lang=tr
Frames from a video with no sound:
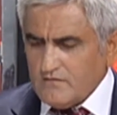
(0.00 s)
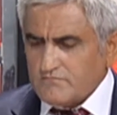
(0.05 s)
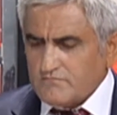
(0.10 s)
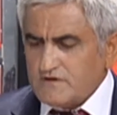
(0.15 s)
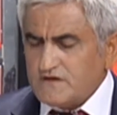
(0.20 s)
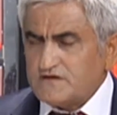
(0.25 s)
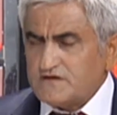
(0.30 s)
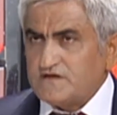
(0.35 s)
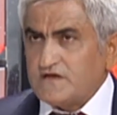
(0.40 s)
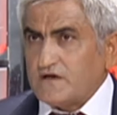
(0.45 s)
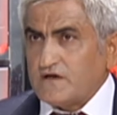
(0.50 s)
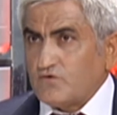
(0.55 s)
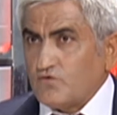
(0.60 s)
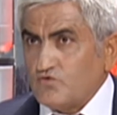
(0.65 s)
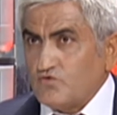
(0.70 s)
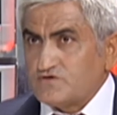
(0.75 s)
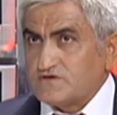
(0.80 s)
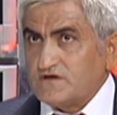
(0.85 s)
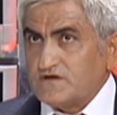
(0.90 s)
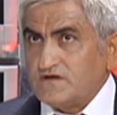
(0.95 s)
Bir diğer
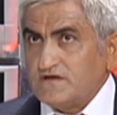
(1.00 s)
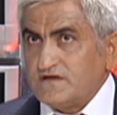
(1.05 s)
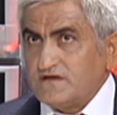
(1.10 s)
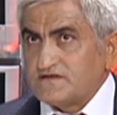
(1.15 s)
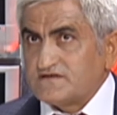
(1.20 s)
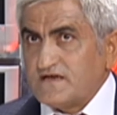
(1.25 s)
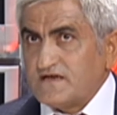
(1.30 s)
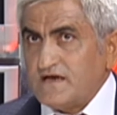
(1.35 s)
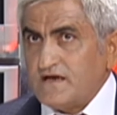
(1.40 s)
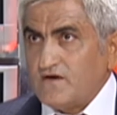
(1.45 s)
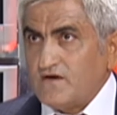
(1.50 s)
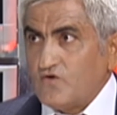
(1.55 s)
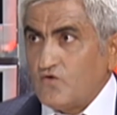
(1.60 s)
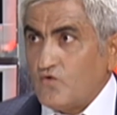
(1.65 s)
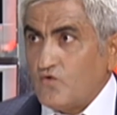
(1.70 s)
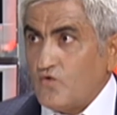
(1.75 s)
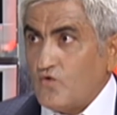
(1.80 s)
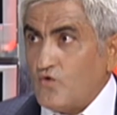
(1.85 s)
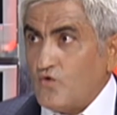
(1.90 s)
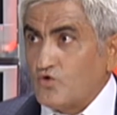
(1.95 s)
özelliği ise
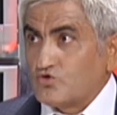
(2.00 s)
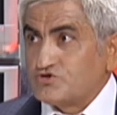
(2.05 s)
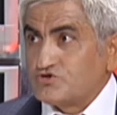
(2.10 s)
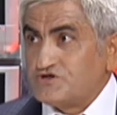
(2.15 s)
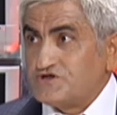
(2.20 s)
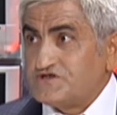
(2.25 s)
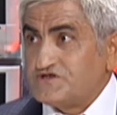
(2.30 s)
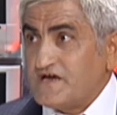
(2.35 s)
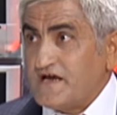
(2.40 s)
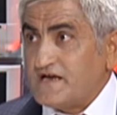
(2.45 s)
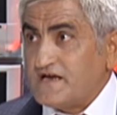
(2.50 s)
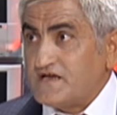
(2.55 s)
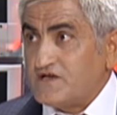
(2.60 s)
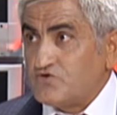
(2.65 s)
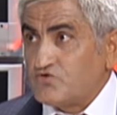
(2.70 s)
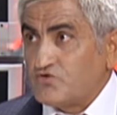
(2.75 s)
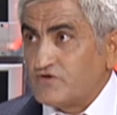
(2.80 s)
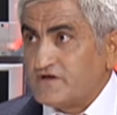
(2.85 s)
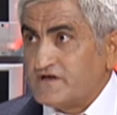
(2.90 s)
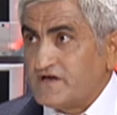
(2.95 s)
oksijen
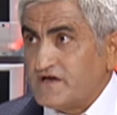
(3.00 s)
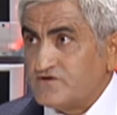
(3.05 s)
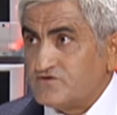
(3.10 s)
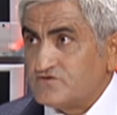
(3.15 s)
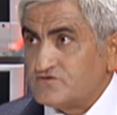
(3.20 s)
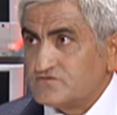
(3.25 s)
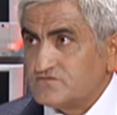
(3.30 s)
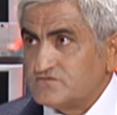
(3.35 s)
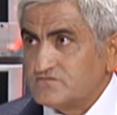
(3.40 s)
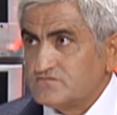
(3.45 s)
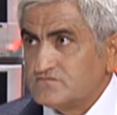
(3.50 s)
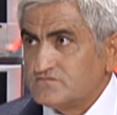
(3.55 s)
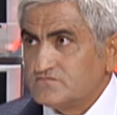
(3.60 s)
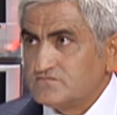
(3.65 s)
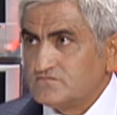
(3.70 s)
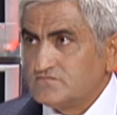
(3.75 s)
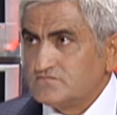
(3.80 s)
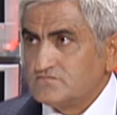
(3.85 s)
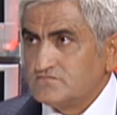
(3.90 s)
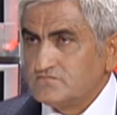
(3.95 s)
iyonu yayıyor.
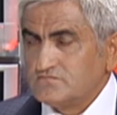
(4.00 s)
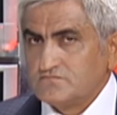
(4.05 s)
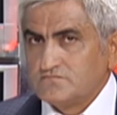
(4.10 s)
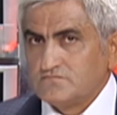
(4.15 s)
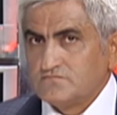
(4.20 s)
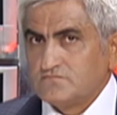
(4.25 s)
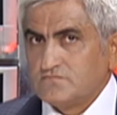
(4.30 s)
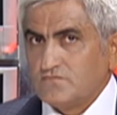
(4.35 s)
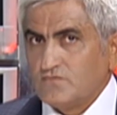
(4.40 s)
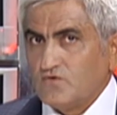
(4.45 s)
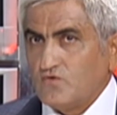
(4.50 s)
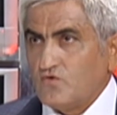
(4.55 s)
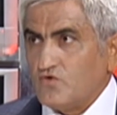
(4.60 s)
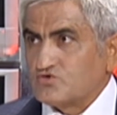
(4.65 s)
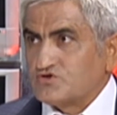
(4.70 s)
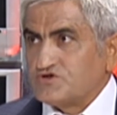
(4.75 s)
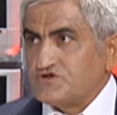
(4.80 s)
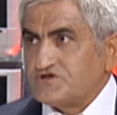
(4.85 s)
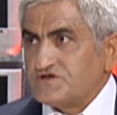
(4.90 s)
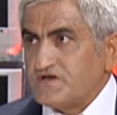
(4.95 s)

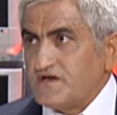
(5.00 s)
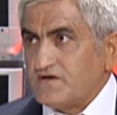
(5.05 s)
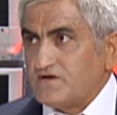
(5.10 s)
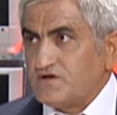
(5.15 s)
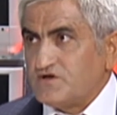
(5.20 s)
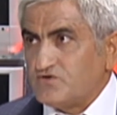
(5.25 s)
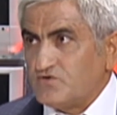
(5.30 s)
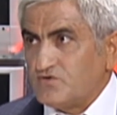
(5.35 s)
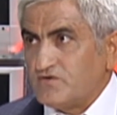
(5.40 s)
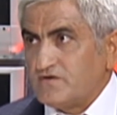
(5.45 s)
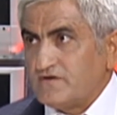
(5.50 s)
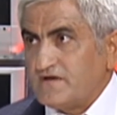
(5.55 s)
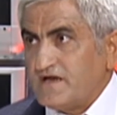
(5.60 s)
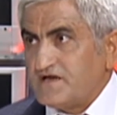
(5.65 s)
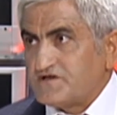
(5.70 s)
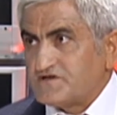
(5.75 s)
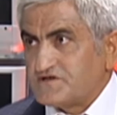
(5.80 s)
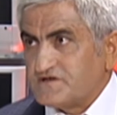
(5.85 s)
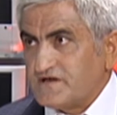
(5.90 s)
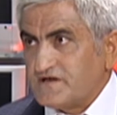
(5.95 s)
Oksijen iyonu ne
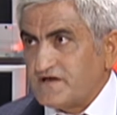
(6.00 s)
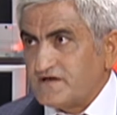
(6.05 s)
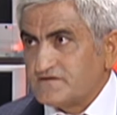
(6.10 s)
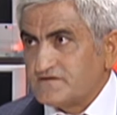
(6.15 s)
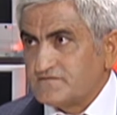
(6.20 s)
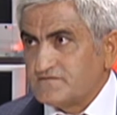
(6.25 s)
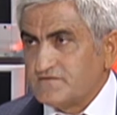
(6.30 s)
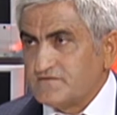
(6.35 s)
işe yarar?